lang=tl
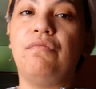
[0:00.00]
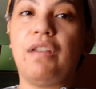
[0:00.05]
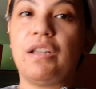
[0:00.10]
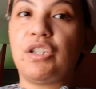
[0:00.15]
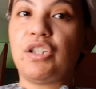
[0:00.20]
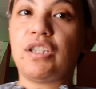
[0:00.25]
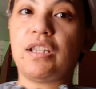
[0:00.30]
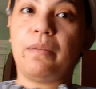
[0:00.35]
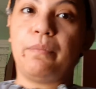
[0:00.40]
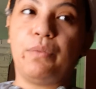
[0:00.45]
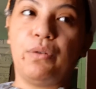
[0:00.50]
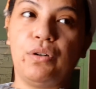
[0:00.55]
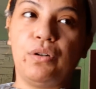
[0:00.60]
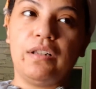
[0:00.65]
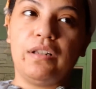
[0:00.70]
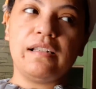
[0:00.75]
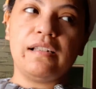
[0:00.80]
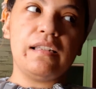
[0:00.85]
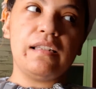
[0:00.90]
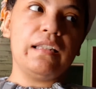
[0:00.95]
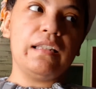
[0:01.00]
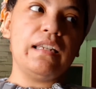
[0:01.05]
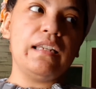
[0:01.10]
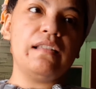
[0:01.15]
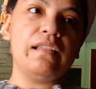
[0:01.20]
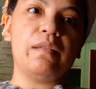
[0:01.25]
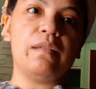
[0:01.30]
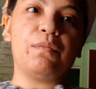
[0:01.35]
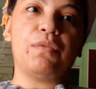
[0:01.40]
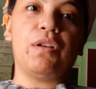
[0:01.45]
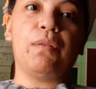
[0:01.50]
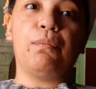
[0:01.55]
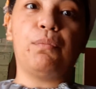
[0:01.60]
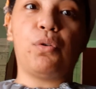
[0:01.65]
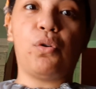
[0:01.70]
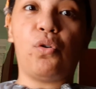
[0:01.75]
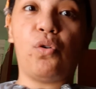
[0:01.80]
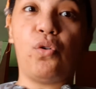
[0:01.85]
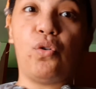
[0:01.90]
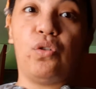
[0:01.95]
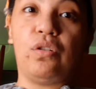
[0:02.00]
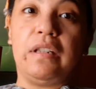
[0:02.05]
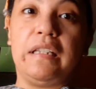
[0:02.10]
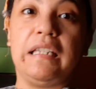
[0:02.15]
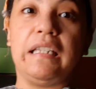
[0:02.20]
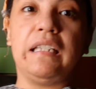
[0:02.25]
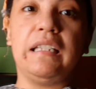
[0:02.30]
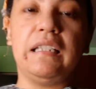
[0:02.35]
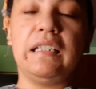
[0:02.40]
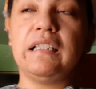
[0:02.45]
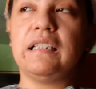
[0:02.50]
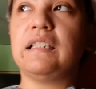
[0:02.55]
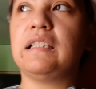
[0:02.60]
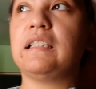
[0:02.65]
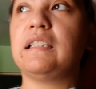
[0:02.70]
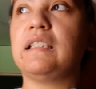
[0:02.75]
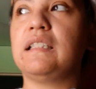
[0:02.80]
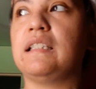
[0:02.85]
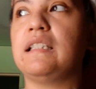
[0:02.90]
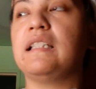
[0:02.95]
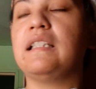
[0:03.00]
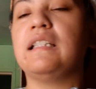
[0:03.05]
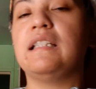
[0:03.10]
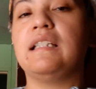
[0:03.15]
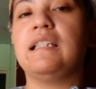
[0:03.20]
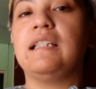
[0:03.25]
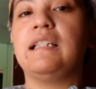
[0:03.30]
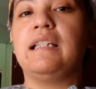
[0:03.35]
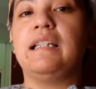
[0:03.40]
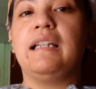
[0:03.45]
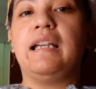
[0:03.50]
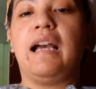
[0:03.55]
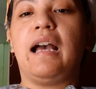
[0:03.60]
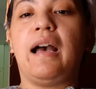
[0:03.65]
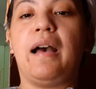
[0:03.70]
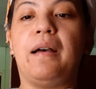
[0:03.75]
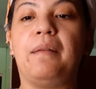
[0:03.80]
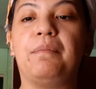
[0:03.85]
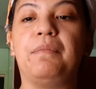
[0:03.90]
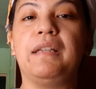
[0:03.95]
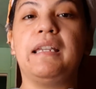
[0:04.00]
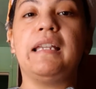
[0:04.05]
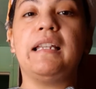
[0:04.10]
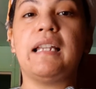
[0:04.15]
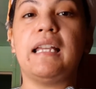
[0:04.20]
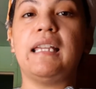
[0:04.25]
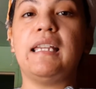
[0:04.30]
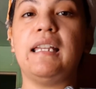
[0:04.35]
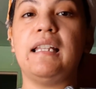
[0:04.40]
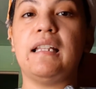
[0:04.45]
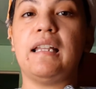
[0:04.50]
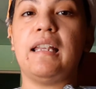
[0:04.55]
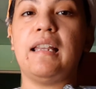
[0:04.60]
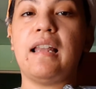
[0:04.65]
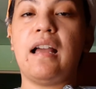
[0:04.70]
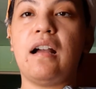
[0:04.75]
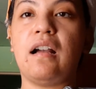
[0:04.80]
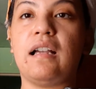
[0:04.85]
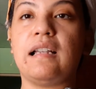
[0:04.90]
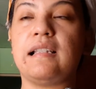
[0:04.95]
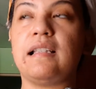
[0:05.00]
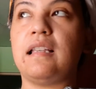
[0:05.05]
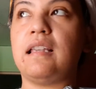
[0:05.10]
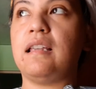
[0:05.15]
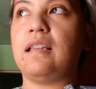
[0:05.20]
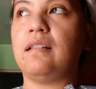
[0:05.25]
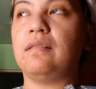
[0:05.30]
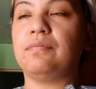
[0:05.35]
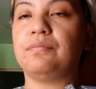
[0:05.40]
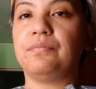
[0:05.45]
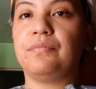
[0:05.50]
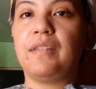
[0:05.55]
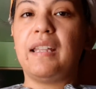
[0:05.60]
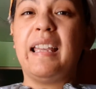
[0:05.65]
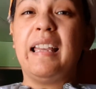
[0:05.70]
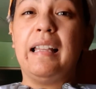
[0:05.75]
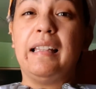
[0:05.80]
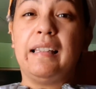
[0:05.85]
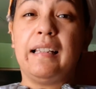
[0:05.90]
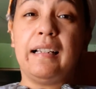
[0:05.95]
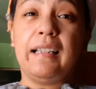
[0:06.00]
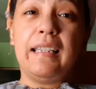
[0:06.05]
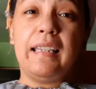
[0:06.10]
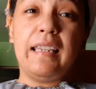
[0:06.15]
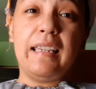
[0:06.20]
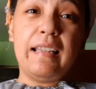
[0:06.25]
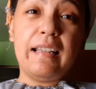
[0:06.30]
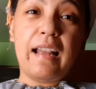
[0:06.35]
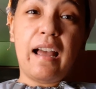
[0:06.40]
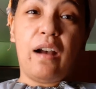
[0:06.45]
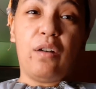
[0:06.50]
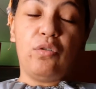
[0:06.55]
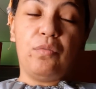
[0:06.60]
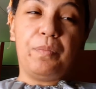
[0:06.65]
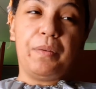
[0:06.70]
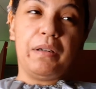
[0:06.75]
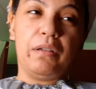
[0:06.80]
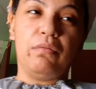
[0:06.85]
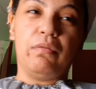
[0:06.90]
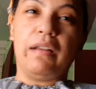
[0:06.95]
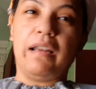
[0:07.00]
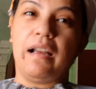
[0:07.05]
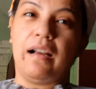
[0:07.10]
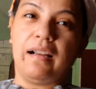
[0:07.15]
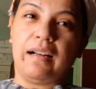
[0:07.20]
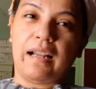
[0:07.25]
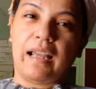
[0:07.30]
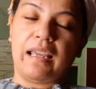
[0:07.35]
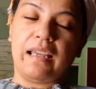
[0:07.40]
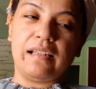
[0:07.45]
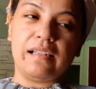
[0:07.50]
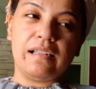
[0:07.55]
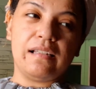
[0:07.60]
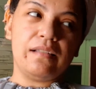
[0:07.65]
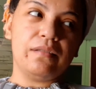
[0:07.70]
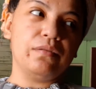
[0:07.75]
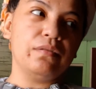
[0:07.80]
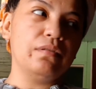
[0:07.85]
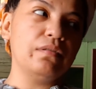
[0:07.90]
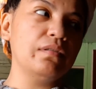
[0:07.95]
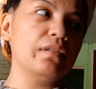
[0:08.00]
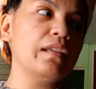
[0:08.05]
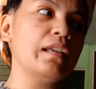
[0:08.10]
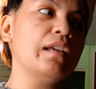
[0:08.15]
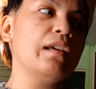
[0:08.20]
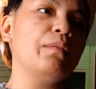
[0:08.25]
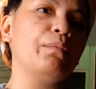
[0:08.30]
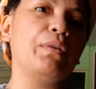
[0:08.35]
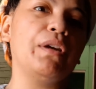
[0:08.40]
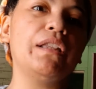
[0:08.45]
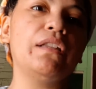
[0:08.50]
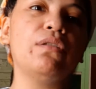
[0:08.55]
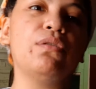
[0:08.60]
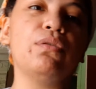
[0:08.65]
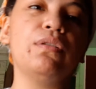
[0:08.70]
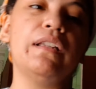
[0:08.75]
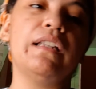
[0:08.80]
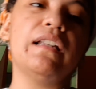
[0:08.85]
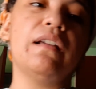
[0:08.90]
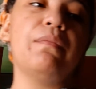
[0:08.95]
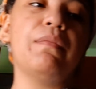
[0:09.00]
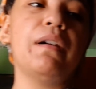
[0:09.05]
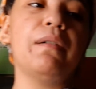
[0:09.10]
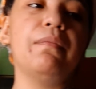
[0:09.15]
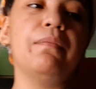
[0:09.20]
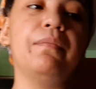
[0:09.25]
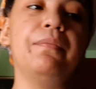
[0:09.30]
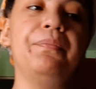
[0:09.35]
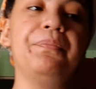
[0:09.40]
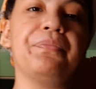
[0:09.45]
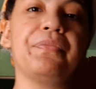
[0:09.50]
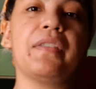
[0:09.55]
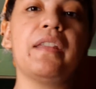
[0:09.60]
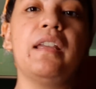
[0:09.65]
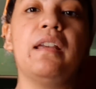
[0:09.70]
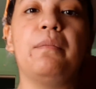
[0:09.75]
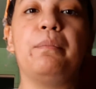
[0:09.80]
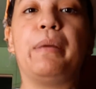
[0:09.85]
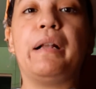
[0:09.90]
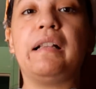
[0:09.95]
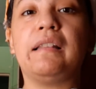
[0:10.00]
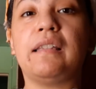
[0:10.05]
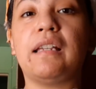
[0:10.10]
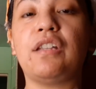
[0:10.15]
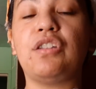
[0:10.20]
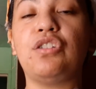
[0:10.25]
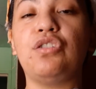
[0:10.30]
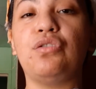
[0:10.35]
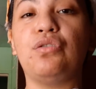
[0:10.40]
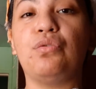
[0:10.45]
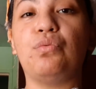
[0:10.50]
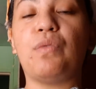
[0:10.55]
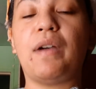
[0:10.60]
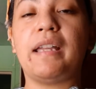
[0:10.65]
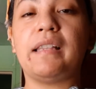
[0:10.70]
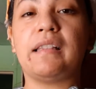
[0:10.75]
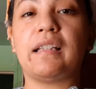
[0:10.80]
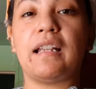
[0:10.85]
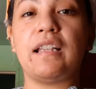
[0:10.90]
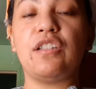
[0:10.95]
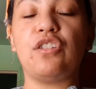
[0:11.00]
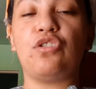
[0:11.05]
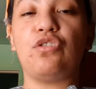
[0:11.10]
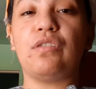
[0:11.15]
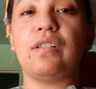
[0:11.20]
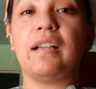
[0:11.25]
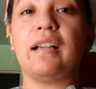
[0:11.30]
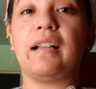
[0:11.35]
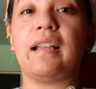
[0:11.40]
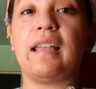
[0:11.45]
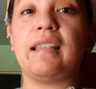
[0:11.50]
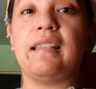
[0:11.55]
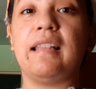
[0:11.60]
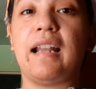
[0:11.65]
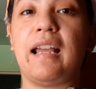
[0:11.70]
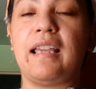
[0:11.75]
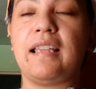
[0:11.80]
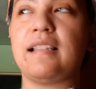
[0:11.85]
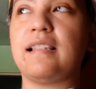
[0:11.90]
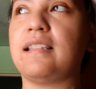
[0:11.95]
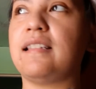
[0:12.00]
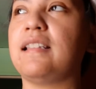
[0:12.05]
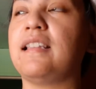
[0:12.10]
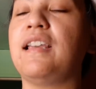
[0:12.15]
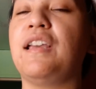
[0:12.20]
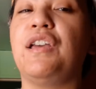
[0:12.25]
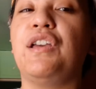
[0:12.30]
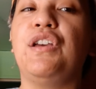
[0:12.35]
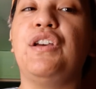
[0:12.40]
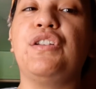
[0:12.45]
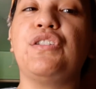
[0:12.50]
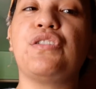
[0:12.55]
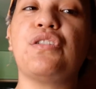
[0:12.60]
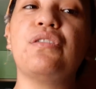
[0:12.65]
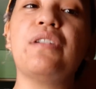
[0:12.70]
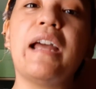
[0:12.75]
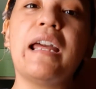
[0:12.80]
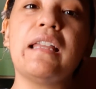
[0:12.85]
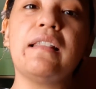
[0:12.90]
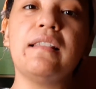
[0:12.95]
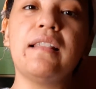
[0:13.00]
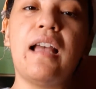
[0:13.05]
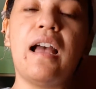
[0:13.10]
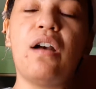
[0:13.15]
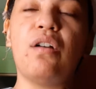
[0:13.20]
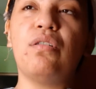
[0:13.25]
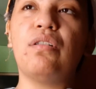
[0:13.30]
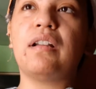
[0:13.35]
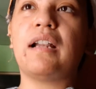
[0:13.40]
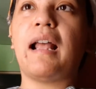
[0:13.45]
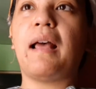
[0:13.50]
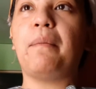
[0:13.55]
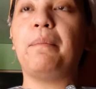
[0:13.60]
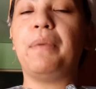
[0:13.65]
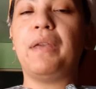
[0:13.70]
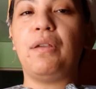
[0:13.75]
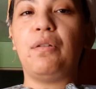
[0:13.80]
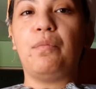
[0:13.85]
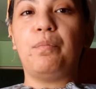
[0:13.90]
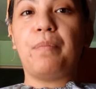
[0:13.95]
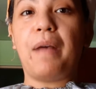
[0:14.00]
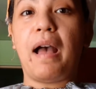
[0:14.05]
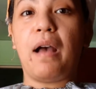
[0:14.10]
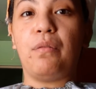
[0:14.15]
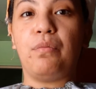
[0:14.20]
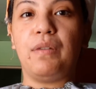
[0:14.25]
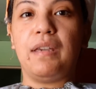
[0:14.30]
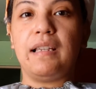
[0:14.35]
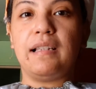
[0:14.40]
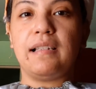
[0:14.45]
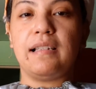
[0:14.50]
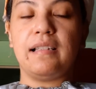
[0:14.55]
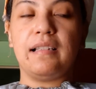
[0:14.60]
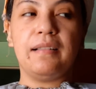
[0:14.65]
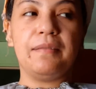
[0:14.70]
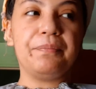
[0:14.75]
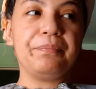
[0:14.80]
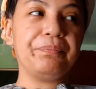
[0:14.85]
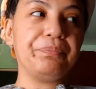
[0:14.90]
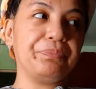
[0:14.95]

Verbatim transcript: vegetables. Iniisip ko yung broccoli. Um, hinay-hinay lang kasi nanghihina ako pag walang rice. So, pwede ko din namang palitan yung white rice ko ng red rice. So right now, grabe yung pawis.